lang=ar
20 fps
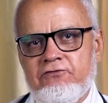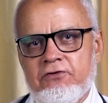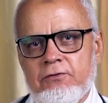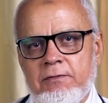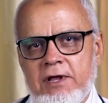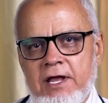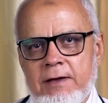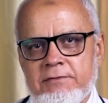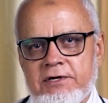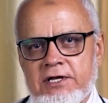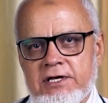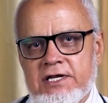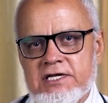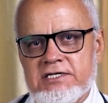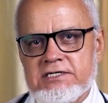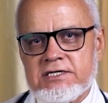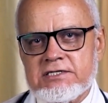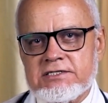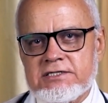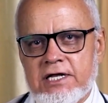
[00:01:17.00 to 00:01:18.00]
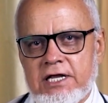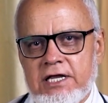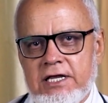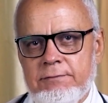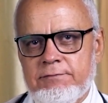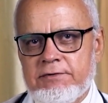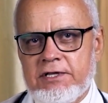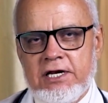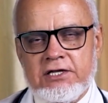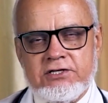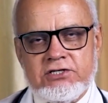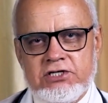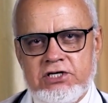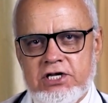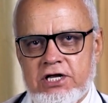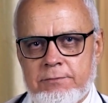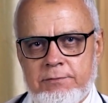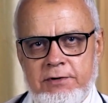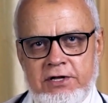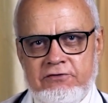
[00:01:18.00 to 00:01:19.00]
من الناس تستجيب
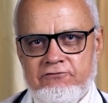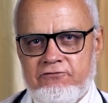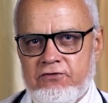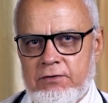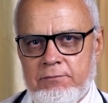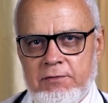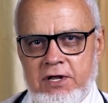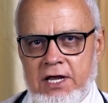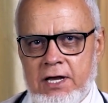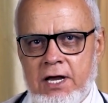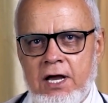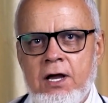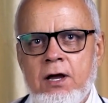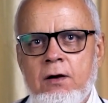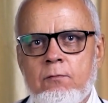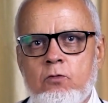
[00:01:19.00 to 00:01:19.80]
30 40%